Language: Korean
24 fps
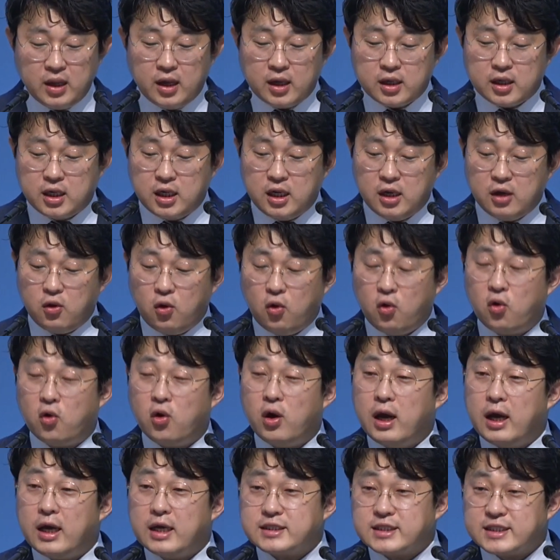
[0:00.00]
그리고
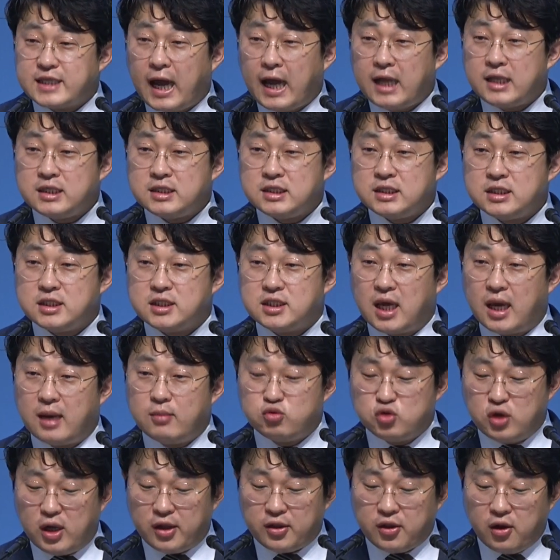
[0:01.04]
산
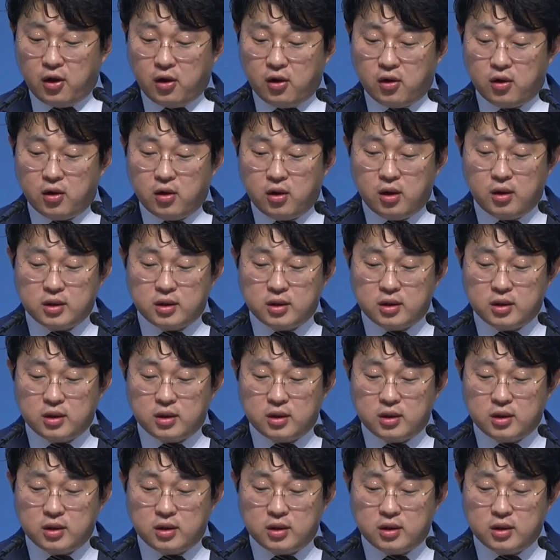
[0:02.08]
재물에서